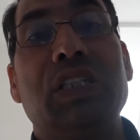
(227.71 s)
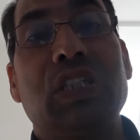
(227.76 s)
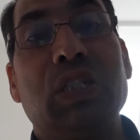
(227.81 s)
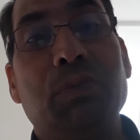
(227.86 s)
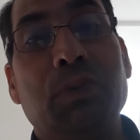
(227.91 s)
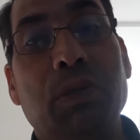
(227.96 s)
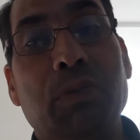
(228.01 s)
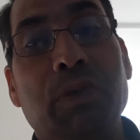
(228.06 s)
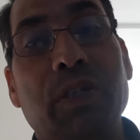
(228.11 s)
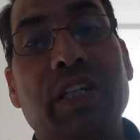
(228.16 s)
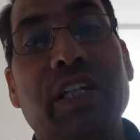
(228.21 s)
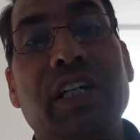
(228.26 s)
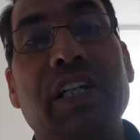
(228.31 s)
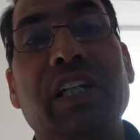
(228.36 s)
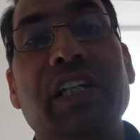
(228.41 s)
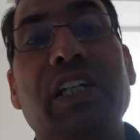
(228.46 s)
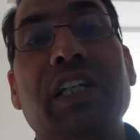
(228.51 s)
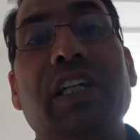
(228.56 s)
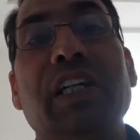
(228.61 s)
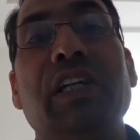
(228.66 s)

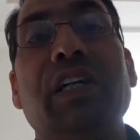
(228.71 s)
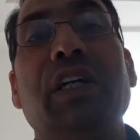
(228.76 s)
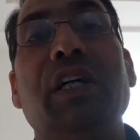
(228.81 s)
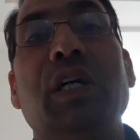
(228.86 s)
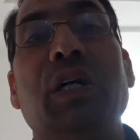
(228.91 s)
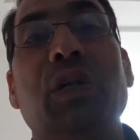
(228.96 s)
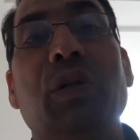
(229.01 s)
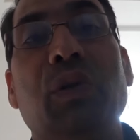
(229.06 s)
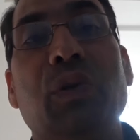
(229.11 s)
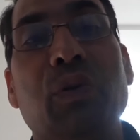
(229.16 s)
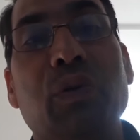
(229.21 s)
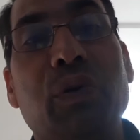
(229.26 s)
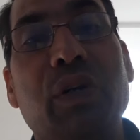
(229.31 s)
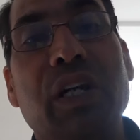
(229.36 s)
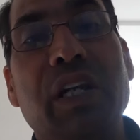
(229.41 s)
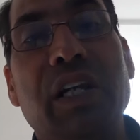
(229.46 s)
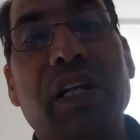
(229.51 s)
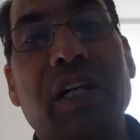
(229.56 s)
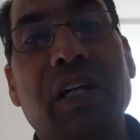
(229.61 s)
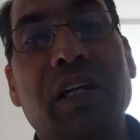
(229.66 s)
समन्वयकारी थे लोक
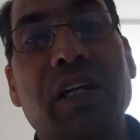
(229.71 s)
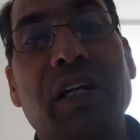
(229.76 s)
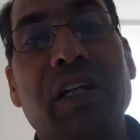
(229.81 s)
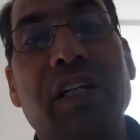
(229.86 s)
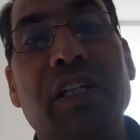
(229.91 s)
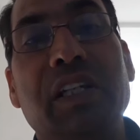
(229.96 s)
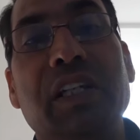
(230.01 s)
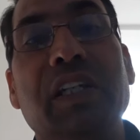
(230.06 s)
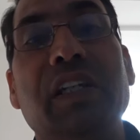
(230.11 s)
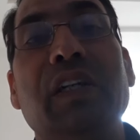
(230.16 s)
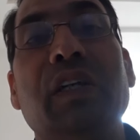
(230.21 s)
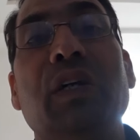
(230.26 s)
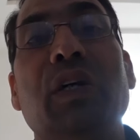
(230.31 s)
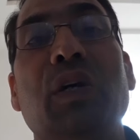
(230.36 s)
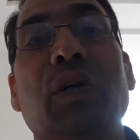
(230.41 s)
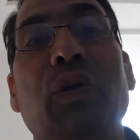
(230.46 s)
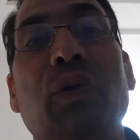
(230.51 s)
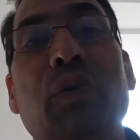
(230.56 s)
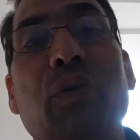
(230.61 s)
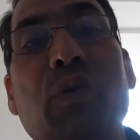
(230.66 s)
कल्याणकारी थे
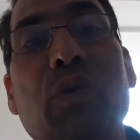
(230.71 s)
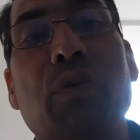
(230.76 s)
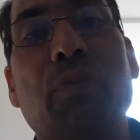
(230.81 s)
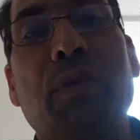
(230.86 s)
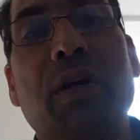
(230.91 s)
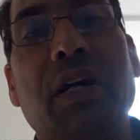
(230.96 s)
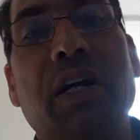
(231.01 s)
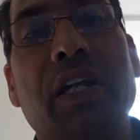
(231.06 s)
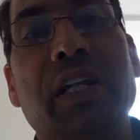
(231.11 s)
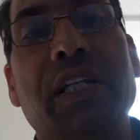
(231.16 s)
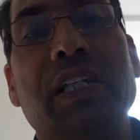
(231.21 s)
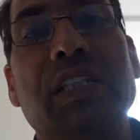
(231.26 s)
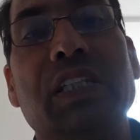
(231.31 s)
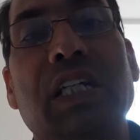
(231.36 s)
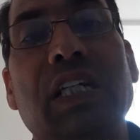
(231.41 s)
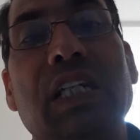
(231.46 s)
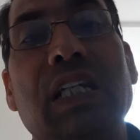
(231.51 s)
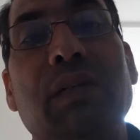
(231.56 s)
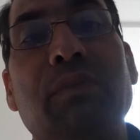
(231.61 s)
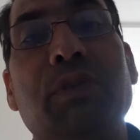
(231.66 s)
लोक मंगल की
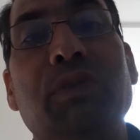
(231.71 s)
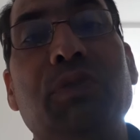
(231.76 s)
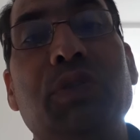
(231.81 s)
साधना में